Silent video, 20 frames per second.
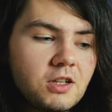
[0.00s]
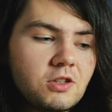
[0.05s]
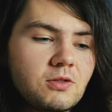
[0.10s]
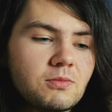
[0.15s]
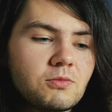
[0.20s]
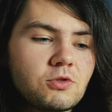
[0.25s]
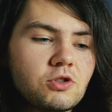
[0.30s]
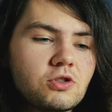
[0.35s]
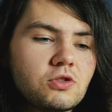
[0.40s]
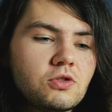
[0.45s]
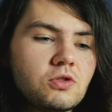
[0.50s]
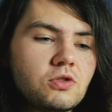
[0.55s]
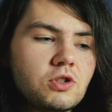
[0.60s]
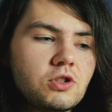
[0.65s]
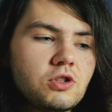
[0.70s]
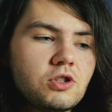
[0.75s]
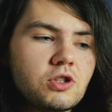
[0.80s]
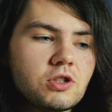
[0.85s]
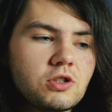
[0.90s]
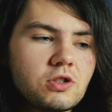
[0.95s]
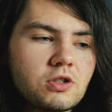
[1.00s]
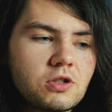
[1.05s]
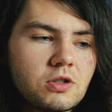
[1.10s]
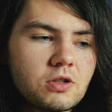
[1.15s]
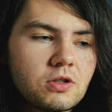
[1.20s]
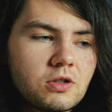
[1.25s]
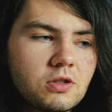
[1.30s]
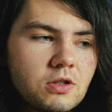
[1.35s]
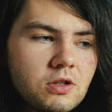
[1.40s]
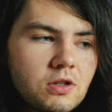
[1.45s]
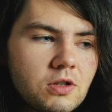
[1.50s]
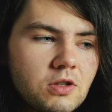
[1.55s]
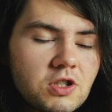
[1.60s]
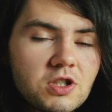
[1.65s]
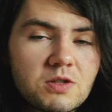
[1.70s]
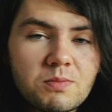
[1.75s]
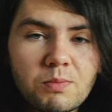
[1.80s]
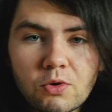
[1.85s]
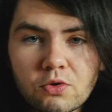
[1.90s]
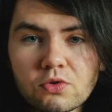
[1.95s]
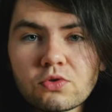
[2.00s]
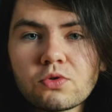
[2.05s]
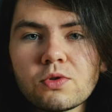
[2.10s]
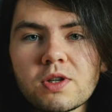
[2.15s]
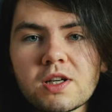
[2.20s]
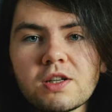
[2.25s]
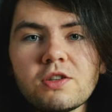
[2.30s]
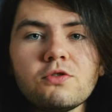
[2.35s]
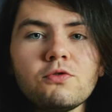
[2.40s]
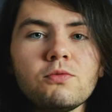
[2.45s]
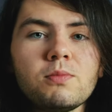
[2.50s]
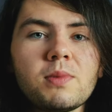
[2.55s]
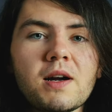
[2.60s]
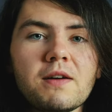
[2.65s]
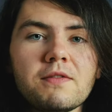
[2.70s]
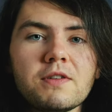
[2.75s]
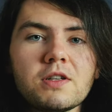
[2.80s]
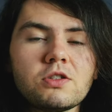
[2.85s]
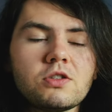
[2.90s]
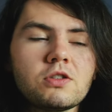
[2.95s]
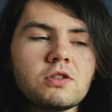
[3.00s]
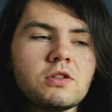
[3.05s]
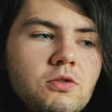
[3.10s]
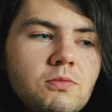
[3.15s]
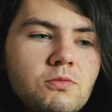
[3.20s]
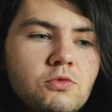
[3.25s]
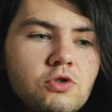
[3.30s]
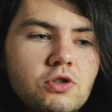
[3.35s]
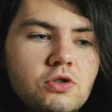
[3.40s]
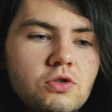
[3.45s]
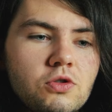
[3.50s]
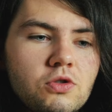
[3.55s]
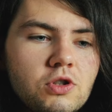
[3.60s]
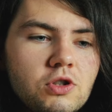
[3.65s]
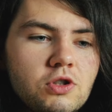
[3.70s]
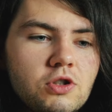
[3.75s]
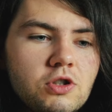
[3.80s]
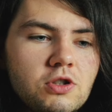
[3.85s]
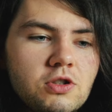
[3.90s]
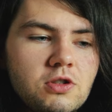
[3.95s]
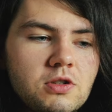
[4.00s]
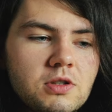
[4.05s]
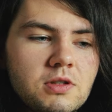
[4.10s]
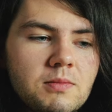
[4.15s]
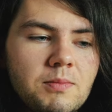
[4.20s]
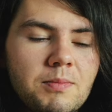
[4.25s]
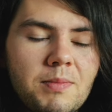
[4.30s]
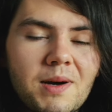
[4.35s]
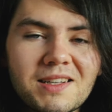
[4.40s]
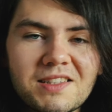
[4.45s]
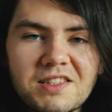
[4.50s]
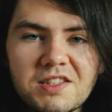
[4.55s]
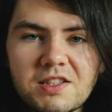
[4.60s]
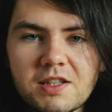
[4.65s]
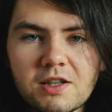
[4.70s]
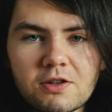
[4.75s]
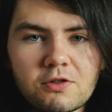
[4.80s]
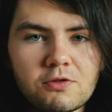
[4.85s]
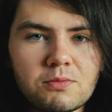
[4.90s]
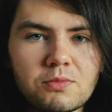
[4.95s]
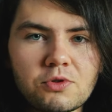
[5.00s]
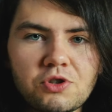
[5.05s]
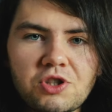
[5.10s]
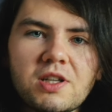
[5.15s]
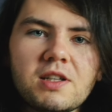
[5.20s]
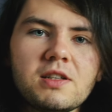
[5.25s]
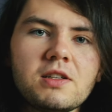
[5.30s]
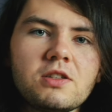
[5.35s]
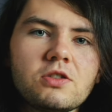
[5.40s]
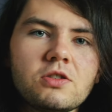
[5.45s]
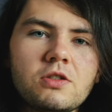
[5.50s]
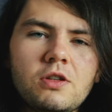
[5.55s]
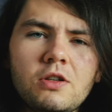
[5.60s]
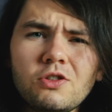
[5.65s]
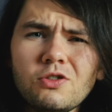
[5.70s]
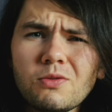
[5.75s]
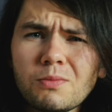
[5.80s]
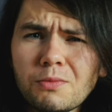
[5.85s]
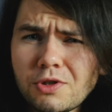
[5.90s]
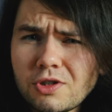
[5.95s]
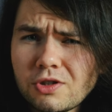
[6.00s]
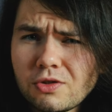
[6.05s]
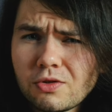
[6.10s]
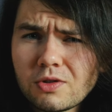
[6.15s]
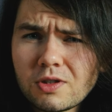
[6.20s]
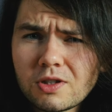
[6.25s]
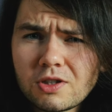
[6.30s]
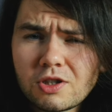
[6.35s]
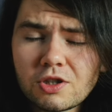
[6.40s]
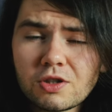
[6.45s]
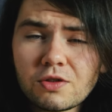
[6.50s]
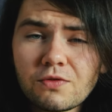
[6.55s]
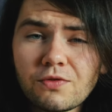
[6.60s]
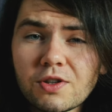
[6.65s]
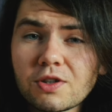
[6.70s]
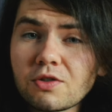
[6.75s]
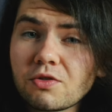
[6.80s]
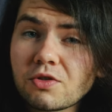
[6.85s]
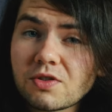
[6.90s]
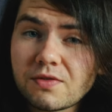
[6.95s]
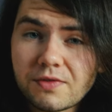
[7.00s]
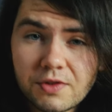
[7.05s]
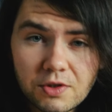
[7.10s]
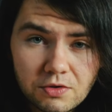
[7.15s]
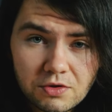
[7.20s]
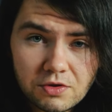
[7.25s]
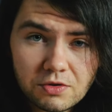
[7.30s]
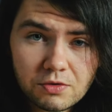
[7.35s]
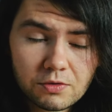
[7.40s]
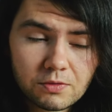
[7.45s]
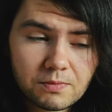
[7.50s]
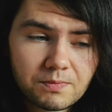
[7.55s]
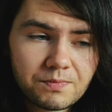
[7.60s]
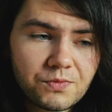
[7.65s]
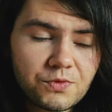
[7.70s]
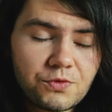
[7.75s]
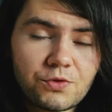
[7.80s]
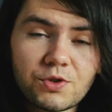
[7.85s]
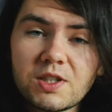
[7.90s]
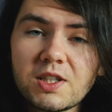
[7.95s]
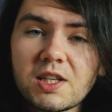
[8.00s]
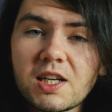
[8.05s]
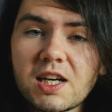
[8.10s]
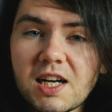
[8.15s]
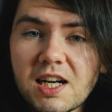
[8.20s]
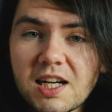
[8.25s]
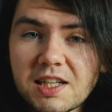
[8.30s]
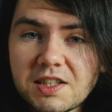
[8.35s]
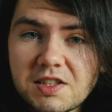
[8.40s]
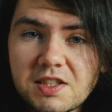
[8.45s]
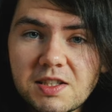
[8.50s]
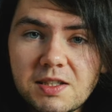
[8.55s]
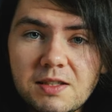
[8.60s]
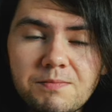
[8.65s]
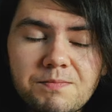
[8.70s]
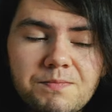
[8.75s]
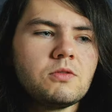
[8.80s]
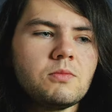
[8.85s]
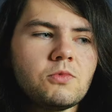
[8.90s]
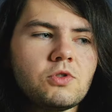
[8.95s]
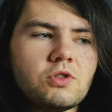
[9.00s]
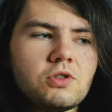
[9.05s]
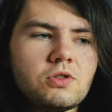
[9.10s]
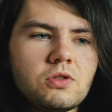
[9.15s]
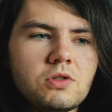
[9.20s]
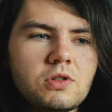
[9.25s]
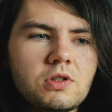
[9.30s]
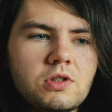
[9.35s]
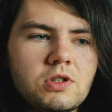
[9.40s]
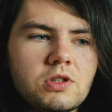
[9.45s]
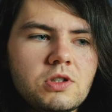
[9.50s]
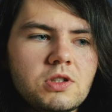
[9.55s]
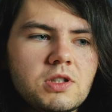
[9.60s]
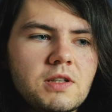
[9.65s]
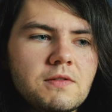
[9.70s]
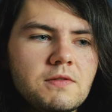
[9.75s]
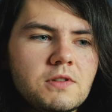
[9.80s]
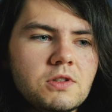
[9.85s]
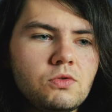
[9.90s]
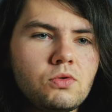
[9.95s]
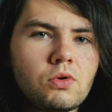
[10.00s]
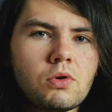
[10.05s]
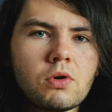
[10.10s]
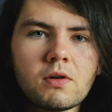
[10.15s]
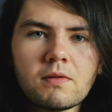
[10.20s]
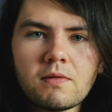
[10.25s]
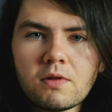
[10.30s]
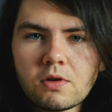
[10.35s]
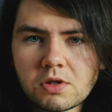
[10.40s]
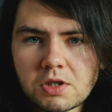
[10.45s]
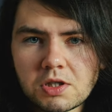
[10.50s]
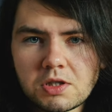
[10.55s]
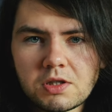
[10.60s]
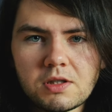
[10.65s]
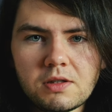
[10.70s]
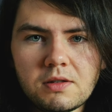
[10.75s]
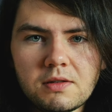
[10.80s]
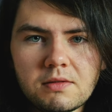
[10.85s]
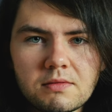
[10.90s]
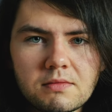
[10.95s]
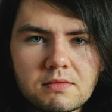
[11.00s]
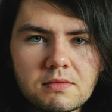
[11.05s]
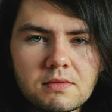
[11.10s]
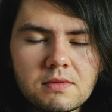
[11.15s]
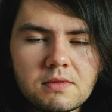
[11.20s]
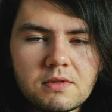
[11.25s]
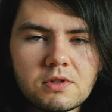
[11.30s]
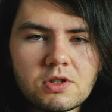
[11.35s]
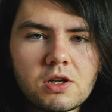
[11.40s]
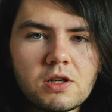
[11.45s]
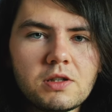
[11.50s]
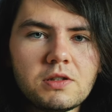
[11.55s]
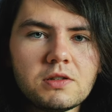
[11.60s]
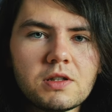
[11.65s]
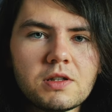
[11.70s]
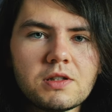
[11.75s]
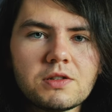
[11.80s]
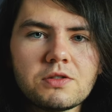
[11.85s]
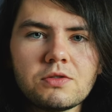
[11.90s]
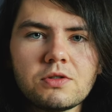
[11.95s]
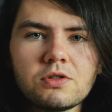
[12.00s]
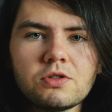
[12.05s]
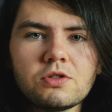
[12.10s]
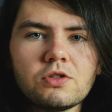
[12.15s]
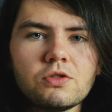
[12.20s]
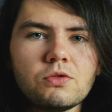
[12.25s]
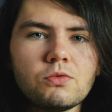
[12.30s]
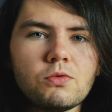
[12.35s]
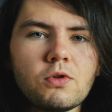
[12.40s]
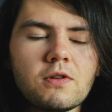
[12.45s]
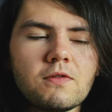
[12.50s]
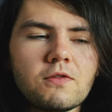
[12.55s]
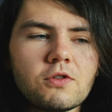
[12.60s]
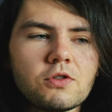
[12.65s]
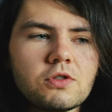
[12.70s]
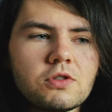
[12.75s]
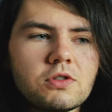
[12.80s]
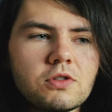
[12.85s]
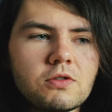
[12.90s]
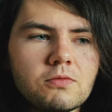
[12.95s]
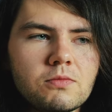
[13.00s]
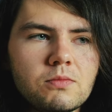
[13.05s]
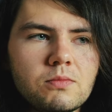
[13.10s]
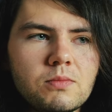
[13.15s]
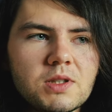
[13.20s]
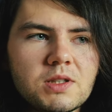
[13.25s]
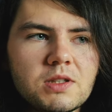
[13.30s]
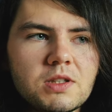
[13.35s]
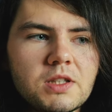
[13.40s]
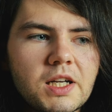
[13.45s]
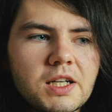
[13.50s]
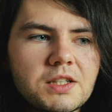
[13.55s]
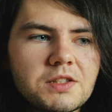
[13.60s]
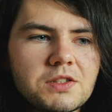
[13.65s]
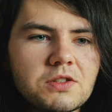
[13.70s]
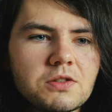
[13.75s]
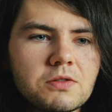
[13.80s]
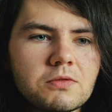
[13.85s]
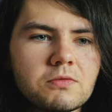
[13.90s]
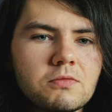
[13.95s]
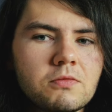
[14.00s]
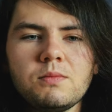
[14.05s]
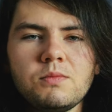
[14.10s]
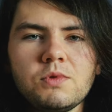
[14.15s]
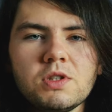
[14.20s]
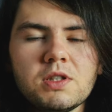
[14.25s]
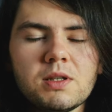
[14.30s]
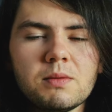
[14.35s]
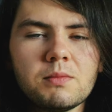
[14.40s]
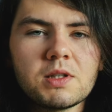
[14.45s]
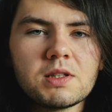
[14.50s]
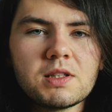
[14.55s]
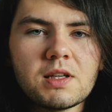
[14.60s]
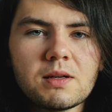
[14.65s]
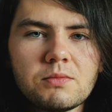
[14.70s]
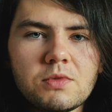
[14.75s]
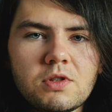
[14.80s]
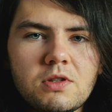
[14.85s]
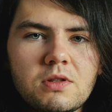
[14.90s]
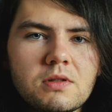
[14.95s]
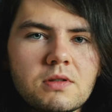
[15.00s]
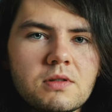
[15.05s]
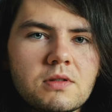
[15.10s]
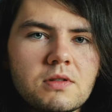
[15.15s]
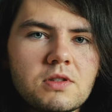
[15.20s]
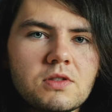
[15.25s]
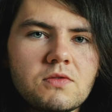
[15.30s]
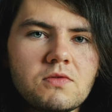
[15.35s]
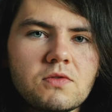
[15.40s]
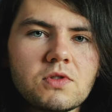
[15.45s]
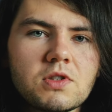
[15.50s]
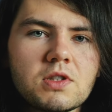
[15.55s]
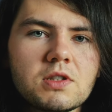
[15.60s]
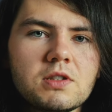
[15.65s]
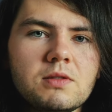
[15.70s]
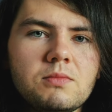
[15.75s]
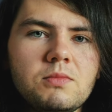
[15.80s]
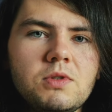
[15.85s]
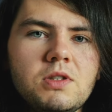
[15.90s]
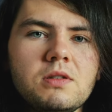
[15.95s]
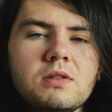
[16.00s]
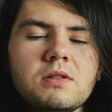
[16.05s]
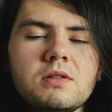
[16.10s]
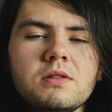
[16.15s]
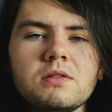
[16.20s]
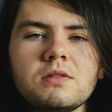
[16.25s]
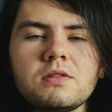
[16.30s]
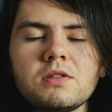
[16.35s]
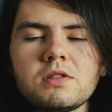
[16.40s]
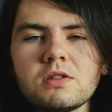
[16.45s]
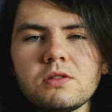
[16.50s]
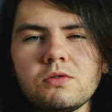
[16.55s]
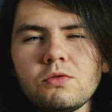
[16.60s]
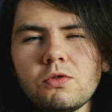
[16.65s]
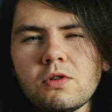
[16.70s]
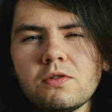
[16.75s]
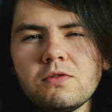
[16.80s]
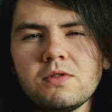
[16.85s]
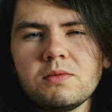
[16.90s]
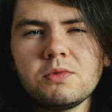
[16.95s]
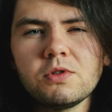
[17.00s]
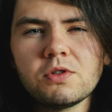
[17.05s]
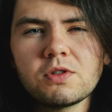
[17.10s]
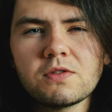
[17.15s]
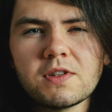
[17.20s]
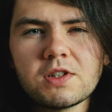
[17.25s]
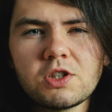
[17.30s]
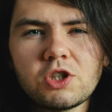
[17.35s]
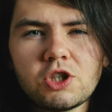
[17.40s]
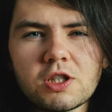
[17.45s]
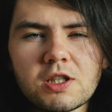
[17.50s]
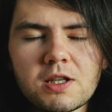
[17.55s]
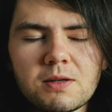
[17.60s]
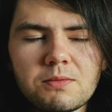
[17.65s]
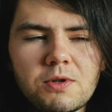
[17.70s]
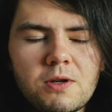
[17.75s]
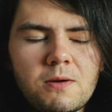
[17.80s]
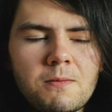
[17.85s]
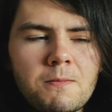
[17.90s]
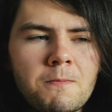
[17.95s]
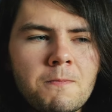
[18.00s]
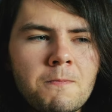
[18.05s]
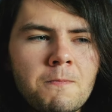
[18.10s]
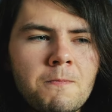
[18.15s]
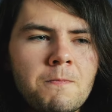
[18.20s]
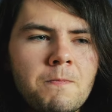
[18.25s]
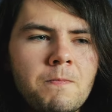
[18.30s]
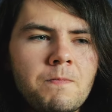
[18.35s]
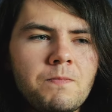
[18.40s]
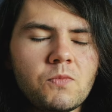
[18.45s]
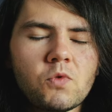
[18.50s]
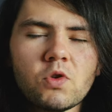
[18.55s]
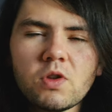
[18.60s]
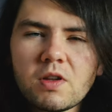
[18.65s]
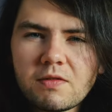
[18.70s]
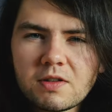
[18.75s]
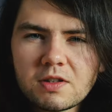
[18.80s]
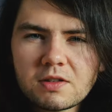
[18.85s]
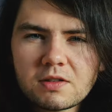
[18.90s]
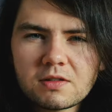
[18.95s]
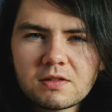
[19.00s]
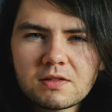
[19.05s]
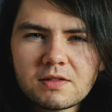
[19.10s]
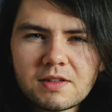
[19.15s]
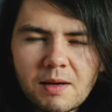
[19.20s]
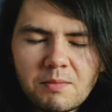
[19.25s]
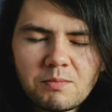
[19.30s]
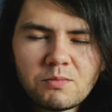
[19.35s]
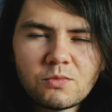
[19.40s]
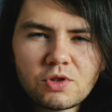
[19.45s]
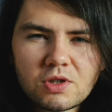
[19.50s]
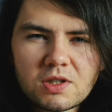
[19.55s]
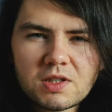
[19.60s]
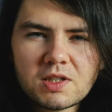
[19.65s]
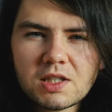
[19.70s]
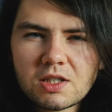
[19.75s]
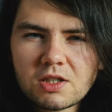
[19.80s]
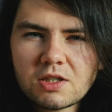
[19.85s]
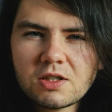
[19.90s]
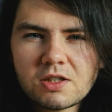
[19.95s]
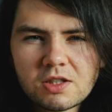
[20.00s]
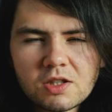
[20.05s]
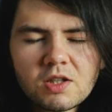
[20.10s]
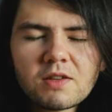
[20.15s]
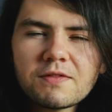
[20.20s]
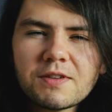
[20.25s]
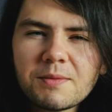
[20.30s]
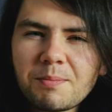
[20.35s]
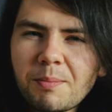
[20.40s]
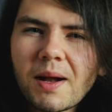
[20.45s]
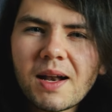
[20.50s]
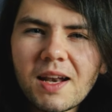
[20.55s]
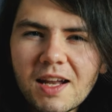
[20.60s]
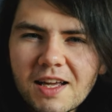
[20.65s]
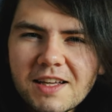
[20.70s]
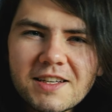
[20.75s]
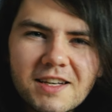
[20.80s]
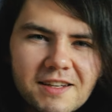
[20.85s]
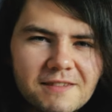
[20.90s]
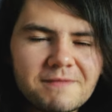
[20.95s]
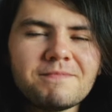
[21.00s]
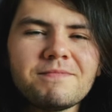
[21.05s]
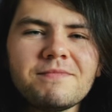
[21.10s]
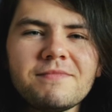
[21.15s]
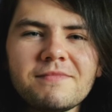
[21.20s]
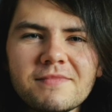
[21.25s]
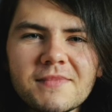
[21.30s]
To może dotyczyć sportu, jaki uprawiasz. To może dotyczyć pasji, jaką posiadasz. To może dotyczyć Twojego związku, Twoich relacji. To może dotyczyć nawet duchowości. Jeżeli interesujesz się duchowością, medytacją, jakimiś tematami związanymi z duchowymi doświadczeniami, to nawet tam może zdarzyć się wypalenie.